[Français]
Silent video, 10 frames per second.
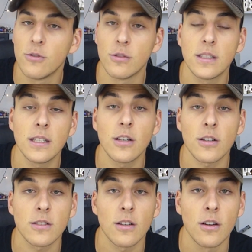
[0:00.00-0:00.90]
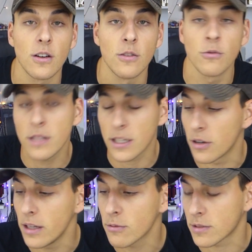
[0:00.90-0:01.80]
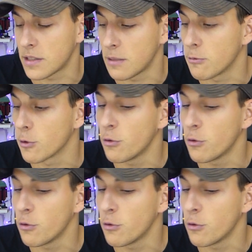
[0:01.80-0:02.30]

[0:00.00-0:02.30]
de stickers euh, non décollés, donc ça c'est plutôt